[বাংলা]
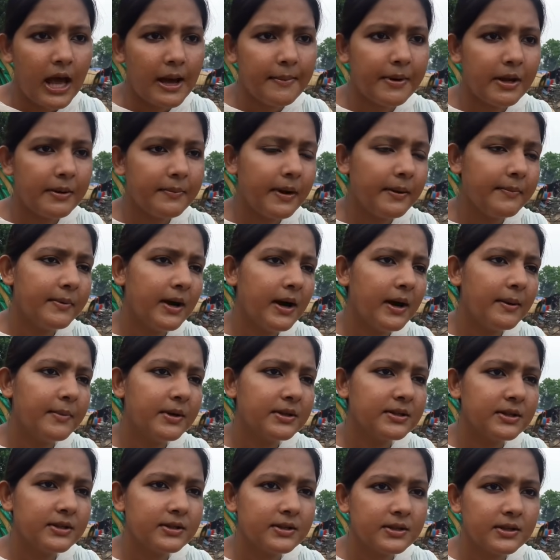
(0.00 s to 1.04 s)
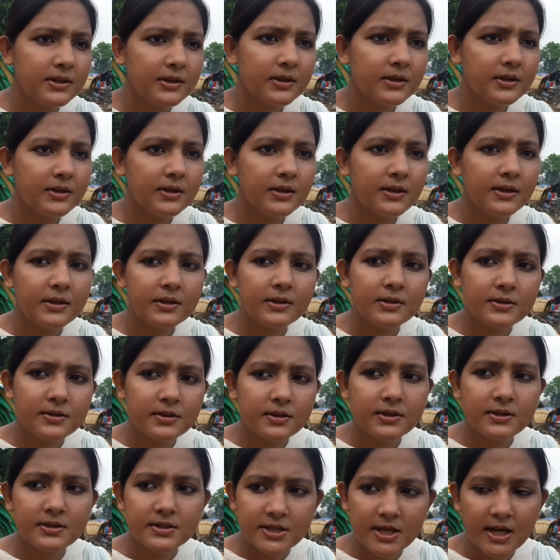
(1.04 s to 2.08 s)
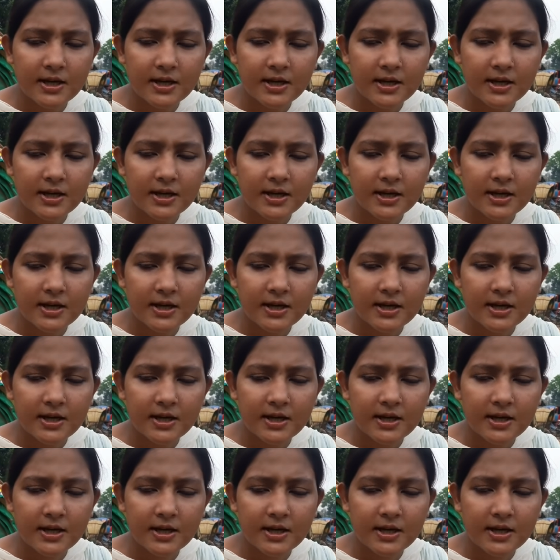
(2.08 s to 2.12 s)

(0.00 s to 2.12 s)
আমার বাবা আমাদেরকে এই তিন